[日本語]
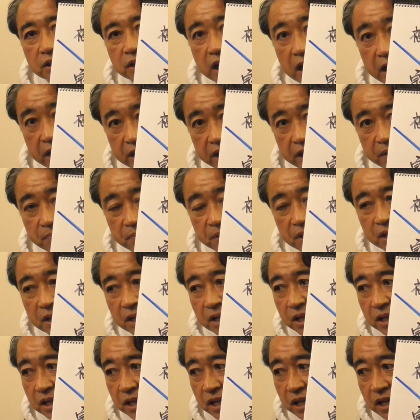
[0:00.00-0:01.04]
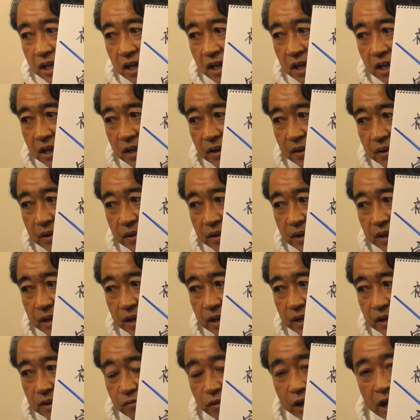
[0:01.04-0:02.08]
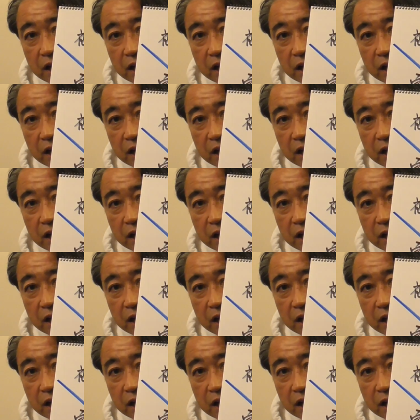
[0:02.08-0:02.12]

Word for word: がね、えー、